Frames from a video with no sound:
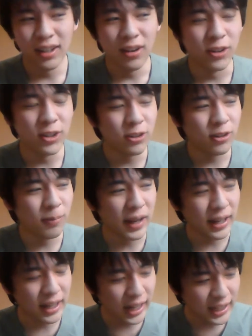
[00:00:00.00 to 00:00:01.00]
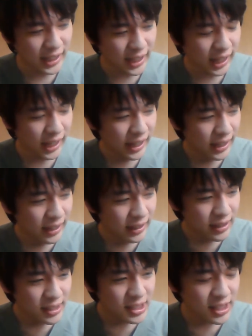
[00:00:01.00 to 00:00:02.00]
男ばっかりで
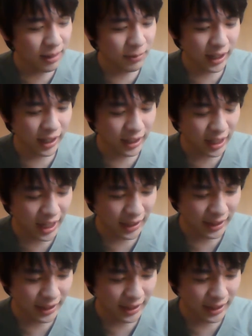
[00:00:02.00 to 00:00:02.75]
しかもなんか変